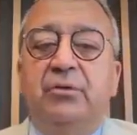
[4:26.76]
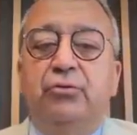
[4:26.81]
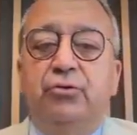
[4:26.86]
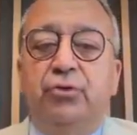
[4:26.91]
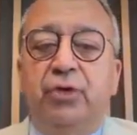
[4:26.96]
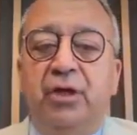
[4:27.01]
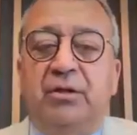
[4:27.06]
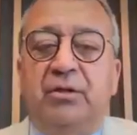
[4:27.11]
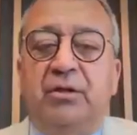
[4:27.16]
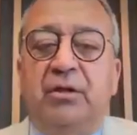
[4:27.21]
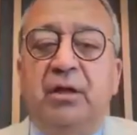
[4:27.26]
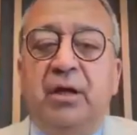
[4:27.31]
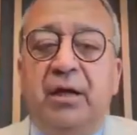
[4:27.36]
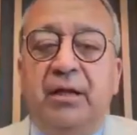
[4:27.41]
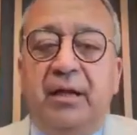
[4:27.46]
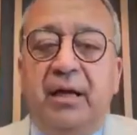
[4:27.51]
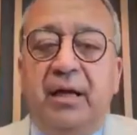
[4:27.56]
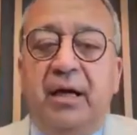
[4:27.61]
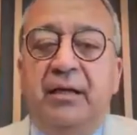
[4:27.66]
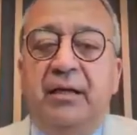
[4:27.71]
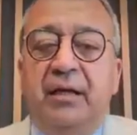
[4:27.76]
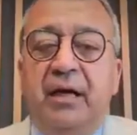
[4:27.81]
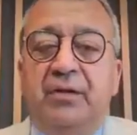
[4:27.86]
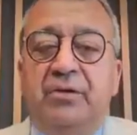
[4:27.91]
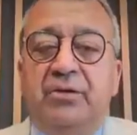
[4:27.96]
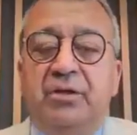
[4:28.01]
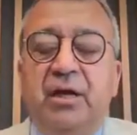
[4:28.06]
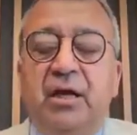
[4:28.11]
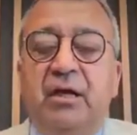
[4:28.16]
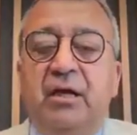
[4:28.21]
tükettiği kadar
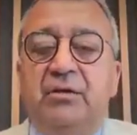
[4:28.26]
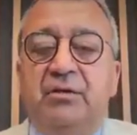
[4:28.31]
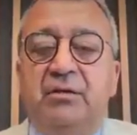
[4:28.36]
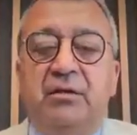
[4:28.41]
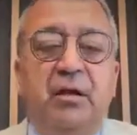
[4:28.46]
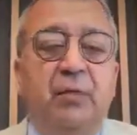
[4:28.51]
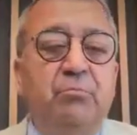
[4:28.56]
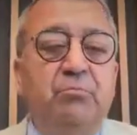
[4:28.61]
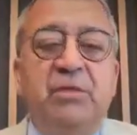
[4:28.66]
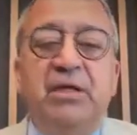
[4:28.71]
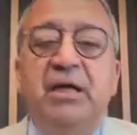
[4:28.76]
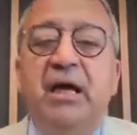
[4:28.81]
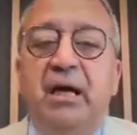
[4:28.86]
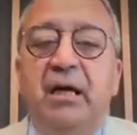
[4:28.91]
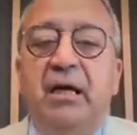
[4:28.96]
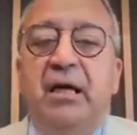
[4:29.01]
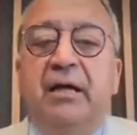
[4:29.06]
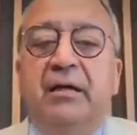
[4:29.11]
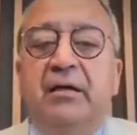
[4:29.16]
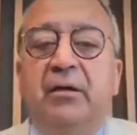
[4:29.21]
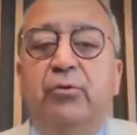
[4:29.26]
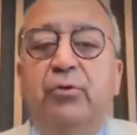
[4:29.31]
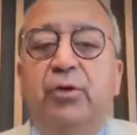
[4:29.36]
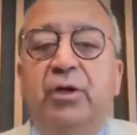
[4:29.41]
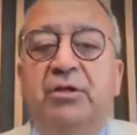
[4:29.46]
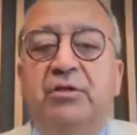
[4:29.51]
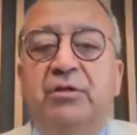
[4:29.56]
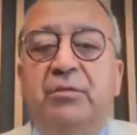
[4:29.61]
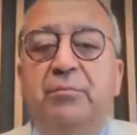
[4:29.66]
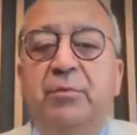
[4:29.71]
enerjiyi en azından bir yerlerde
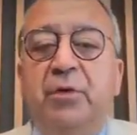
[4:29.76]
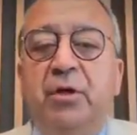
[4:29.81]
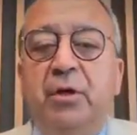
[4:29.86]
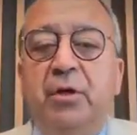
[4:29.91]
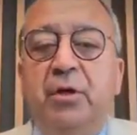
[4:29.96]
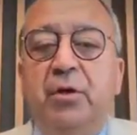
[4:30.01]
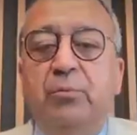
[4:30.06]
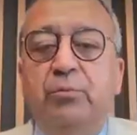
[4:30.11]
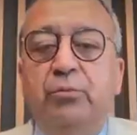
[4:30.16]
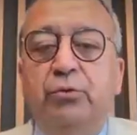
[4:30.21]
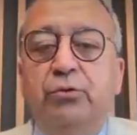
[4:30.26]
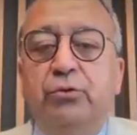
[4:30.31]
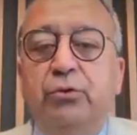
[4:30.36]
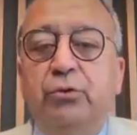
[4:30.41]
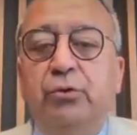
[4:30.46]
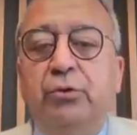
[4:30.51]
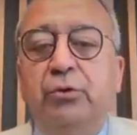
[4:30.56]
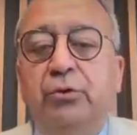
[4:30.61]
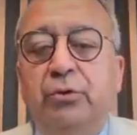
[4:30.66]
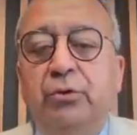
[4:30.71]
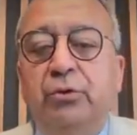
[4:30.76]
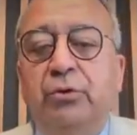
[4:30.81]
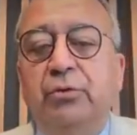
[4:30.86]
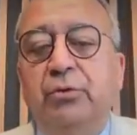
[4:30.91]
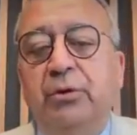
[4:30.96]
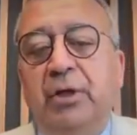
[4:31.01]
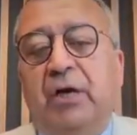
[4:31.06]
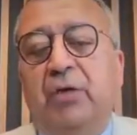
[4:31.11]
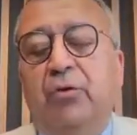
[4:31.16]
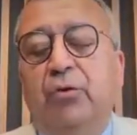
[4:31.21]
üretip bunu
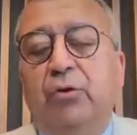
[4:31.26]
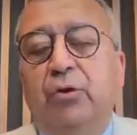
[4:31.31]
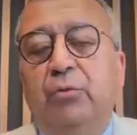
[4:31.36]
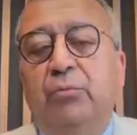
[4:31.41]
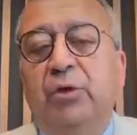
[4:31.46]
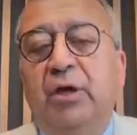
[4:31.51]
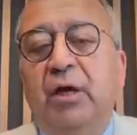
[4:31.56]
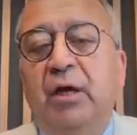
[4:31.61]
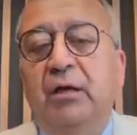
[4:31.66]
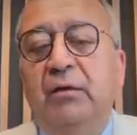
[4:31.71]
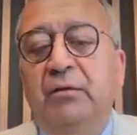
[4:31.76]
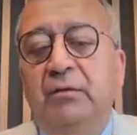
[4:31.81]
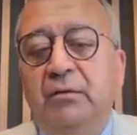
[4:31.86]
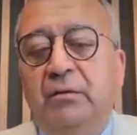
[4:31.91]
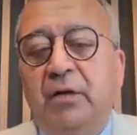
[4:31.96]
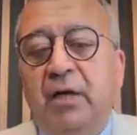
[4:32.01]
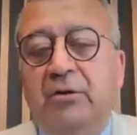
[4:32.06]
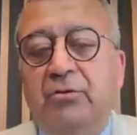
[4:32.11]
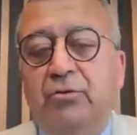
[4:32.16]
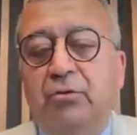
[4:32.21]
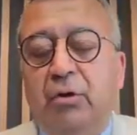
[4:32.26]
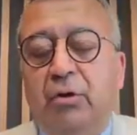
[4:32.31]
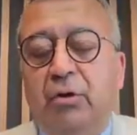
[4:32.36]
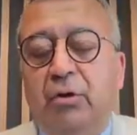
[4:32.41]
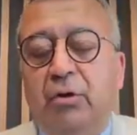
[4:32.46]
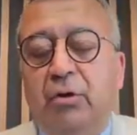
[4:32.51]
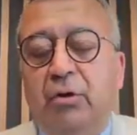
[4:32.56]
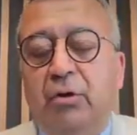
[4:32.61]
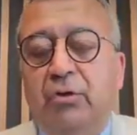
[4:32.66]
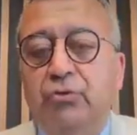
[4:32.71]
e, ekonomiye katkı
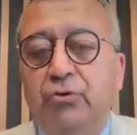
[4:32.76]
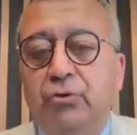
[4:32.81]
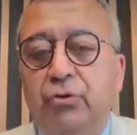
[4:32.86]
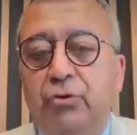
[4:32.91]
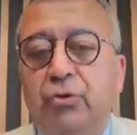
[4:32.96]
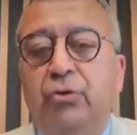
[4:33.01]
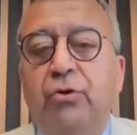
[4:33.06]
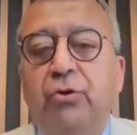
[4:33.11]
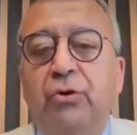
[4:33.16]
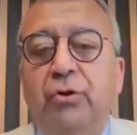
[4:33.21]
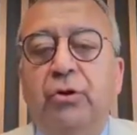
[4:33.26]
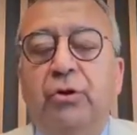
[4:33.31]
olarak sunuyor.